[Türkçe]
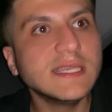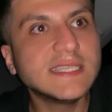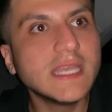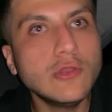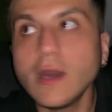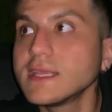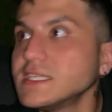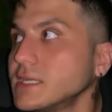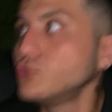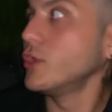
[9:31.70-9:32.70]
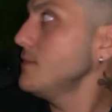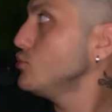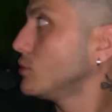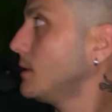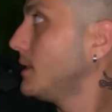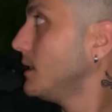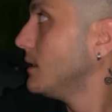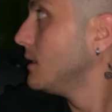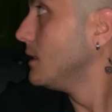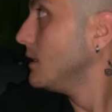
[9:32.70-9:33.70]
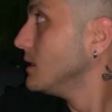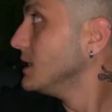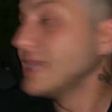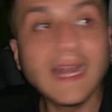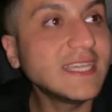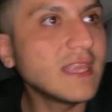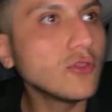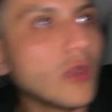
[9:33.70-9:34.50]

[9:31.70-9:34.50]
Sesi geliyor arkadaşlar. Göremiyorum onu. Gerçekten